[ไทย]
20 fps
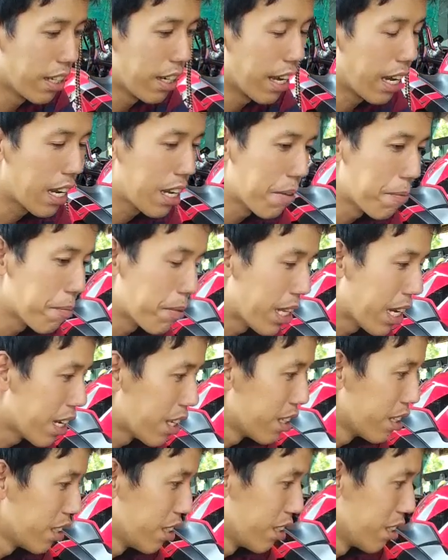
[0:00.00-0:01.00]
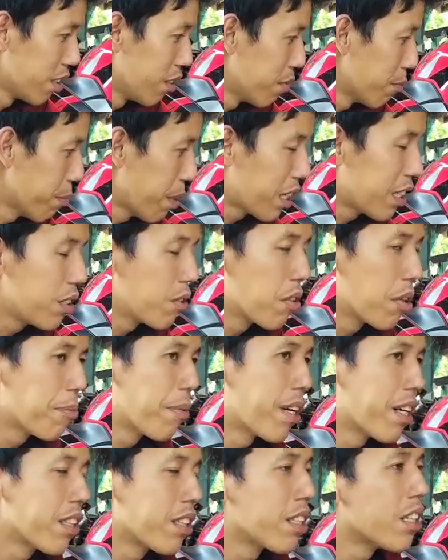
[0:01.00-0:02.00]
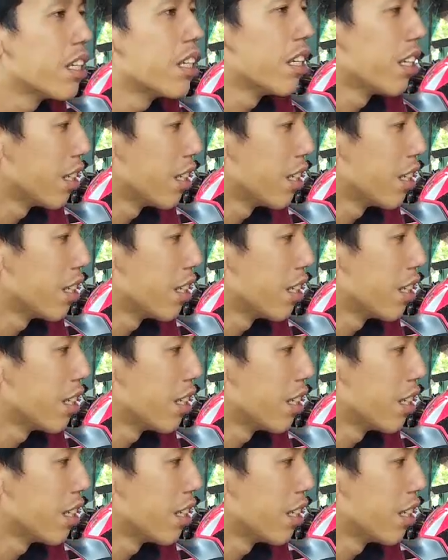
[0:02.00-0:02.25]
นะครับนะมากขึ้นกว่าปกติ